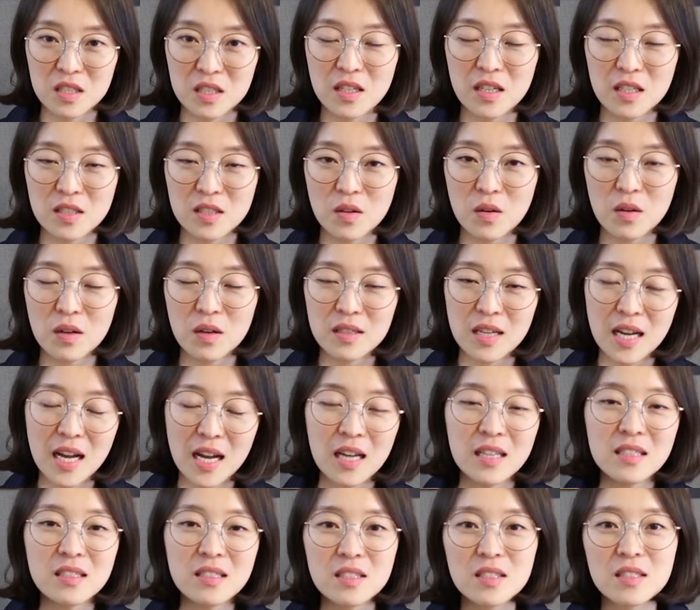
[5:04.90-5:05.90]
위치에서 그러니까
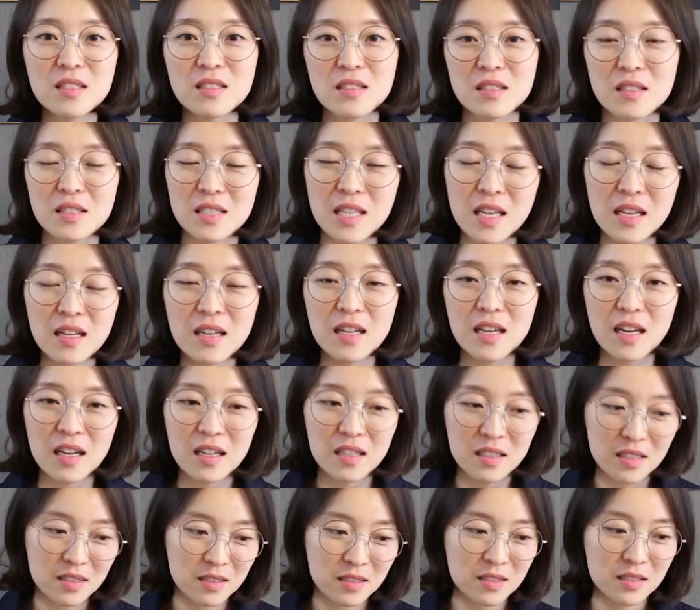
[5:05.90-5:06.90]
한층
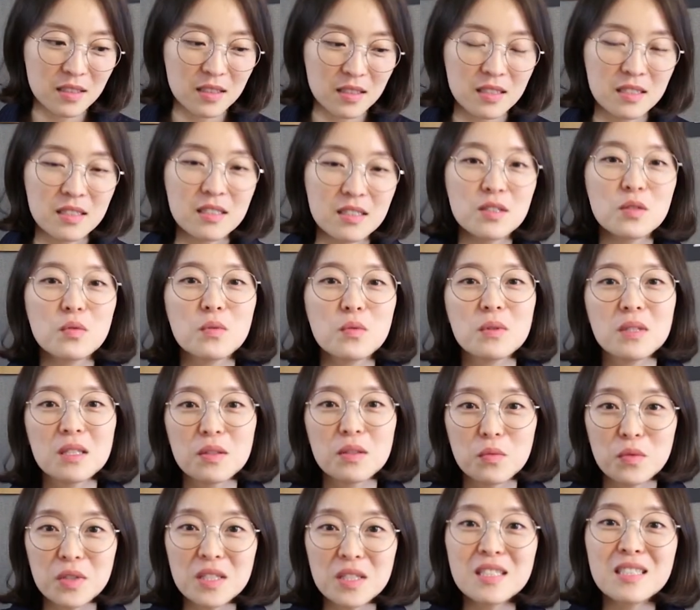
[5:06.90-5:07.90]
생각 그
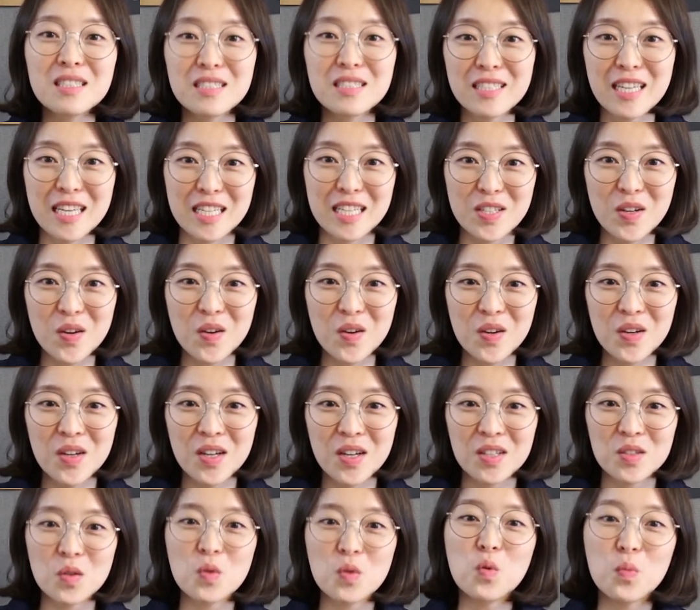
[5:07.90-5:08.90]
위층에서
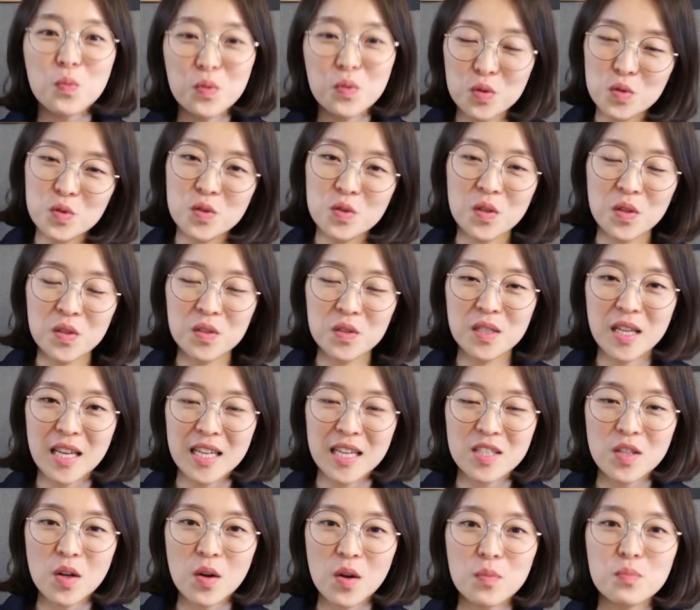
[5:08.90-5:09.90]
더 높은
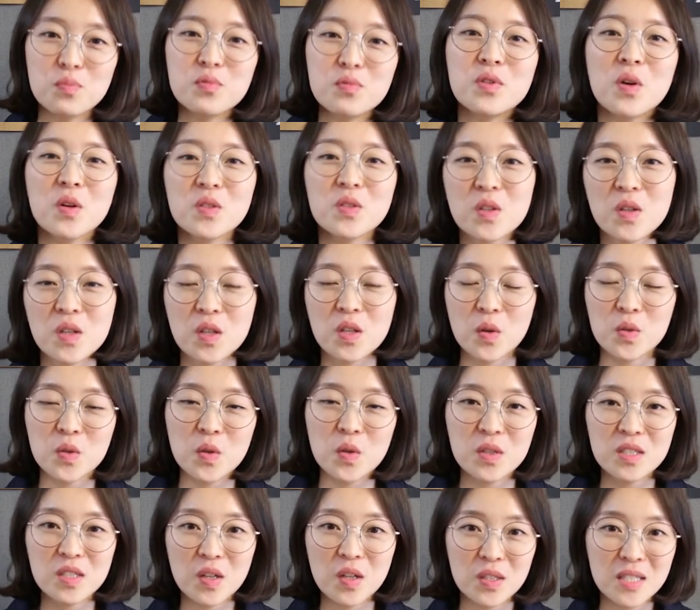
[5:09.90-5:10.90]
수준에서 부정적인
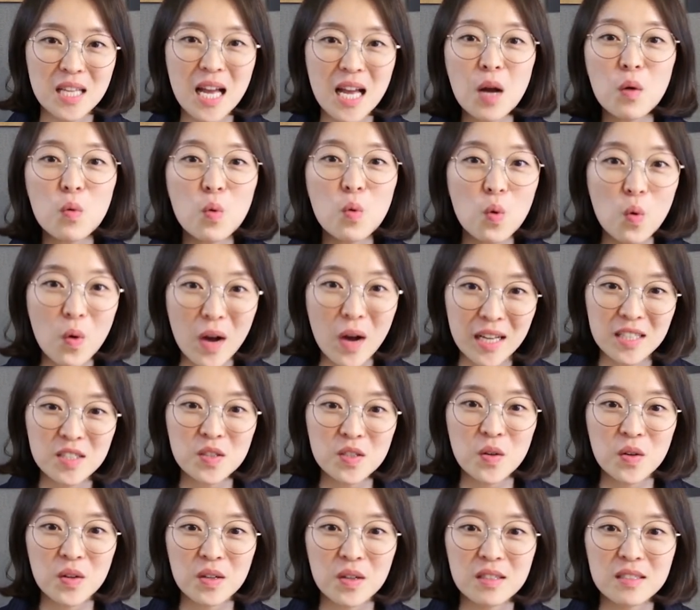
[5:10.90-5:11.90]
어떤 그런 사고
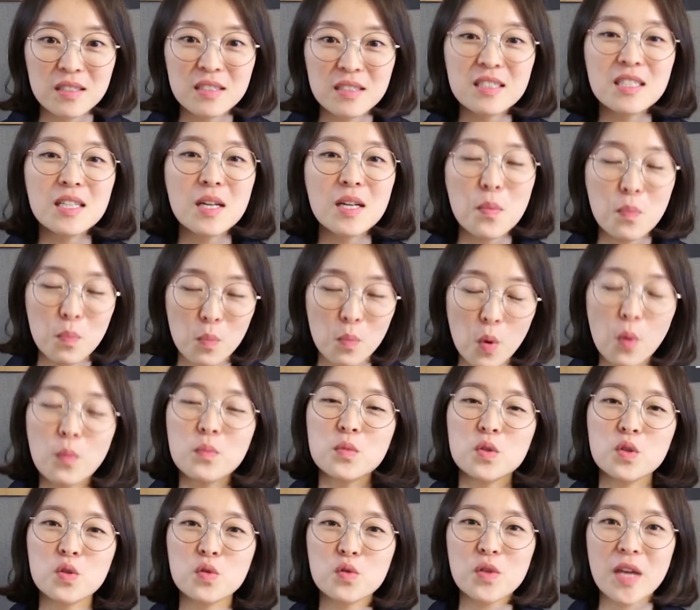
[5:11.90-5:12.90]
과정을
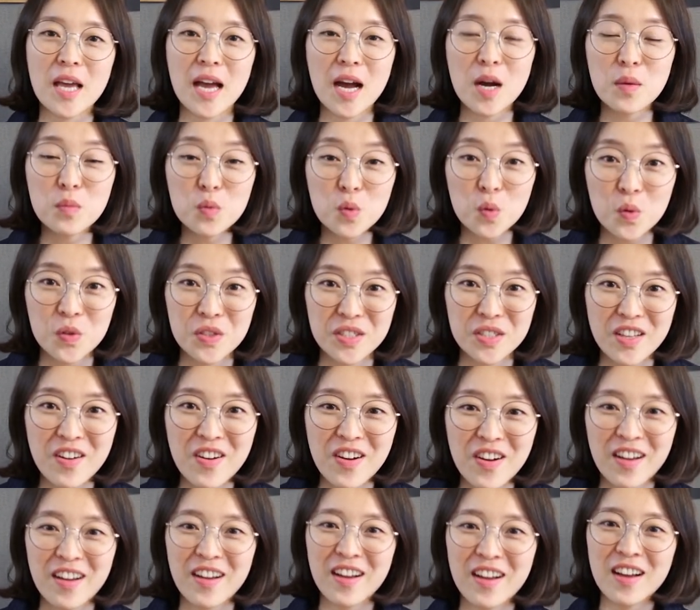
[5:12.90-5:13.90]
멈추게
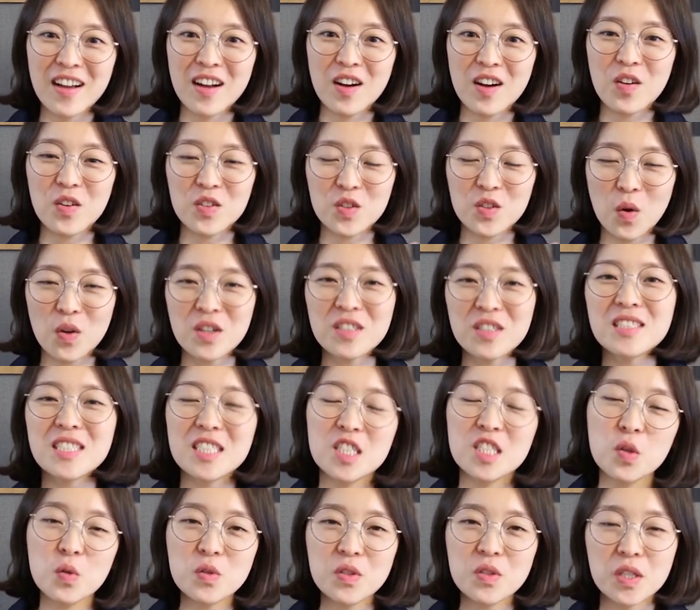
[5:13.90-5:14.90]
함으로써 어,
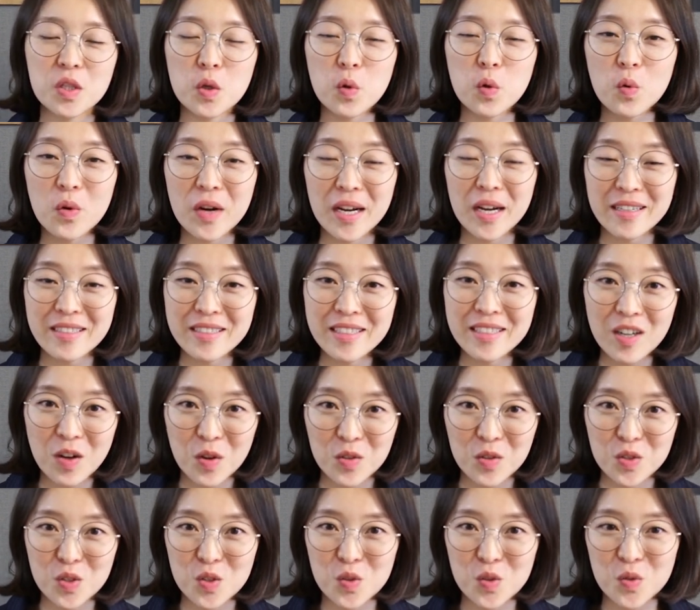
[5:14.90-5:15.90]
더큰 치료적인 효과를
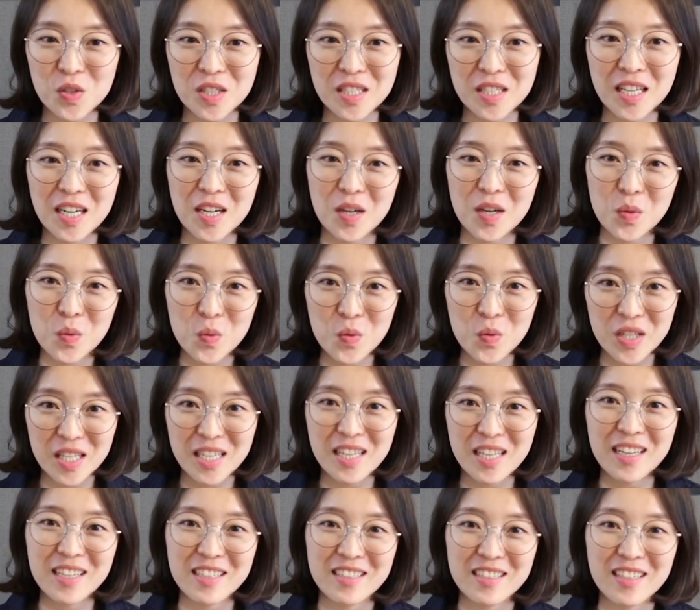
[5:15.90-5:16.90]
얻을 수 있다라고
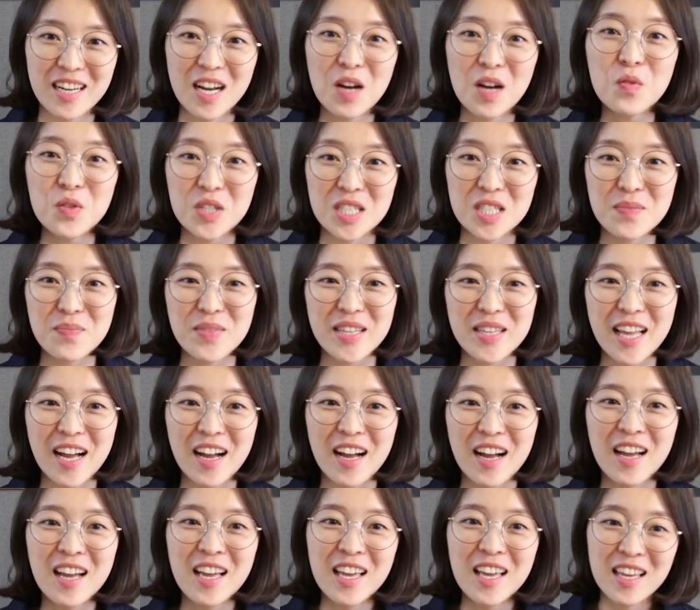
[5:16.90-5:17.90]
이야기를 하고
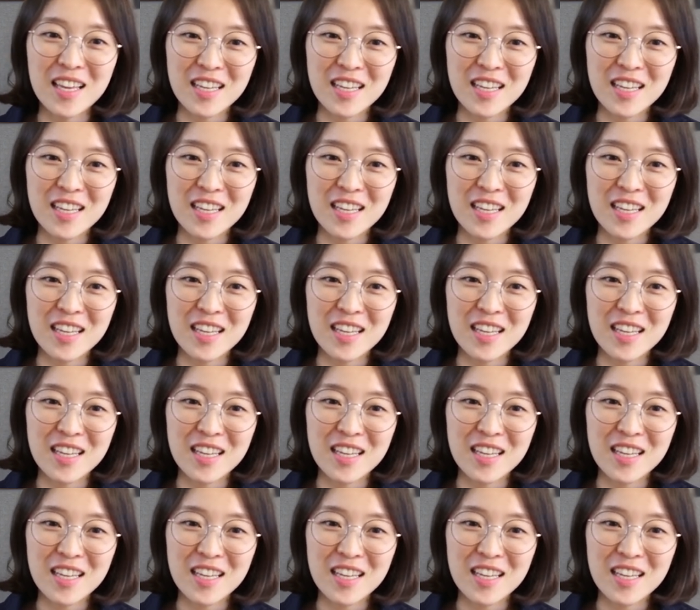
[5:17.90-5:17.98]
있습니다.